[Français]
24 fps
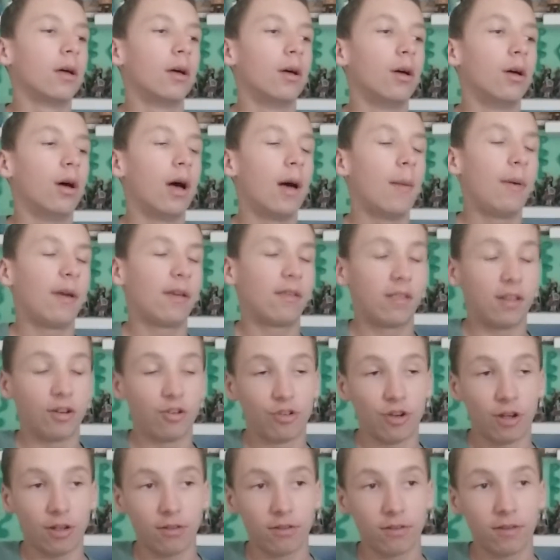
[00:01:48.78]
euh, Apex
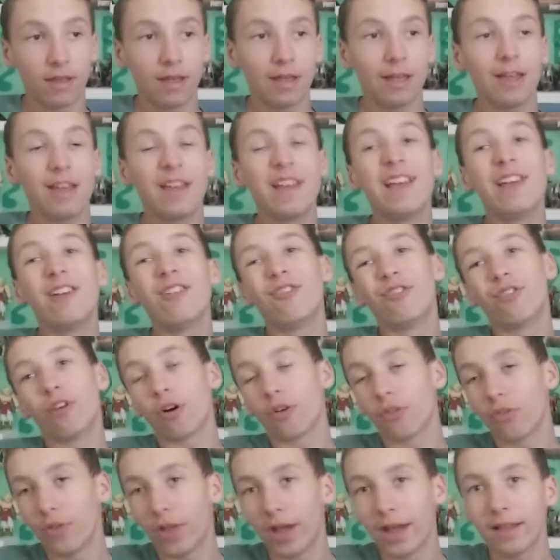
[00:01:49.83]
Legends et
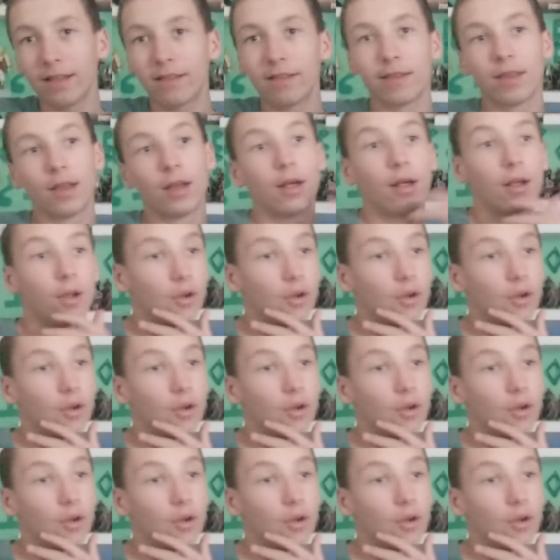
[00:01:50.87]
Fortnite.